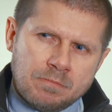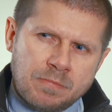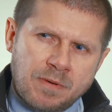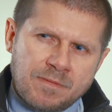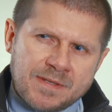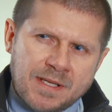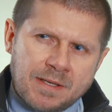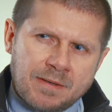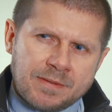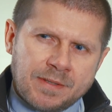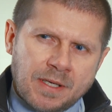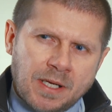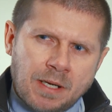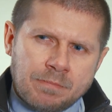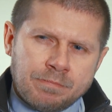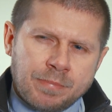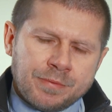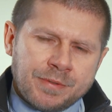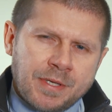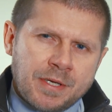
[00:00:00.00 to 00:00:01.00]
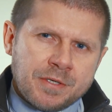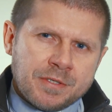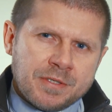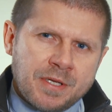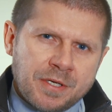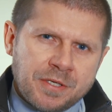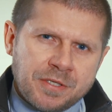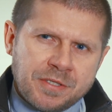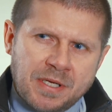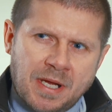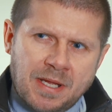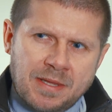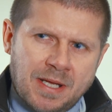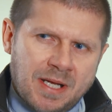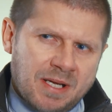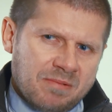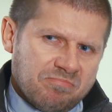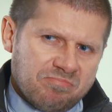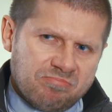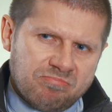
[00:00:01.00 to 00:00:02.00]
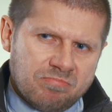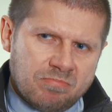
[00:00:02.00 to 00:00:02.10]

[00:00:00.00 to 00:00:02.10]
powstała taka potężna ściana,